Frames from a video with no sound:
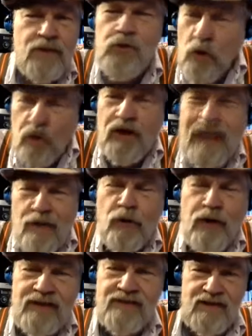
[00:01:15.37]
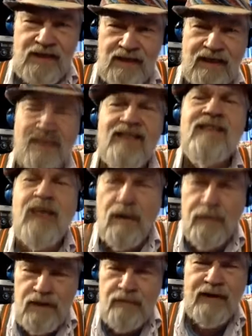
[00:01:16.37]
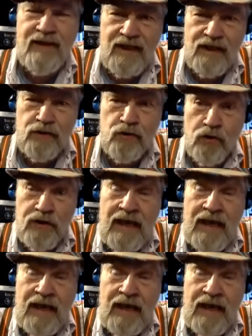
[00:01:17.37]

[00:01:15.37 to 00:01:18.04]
Yo creo que sí, que se aviva de eso.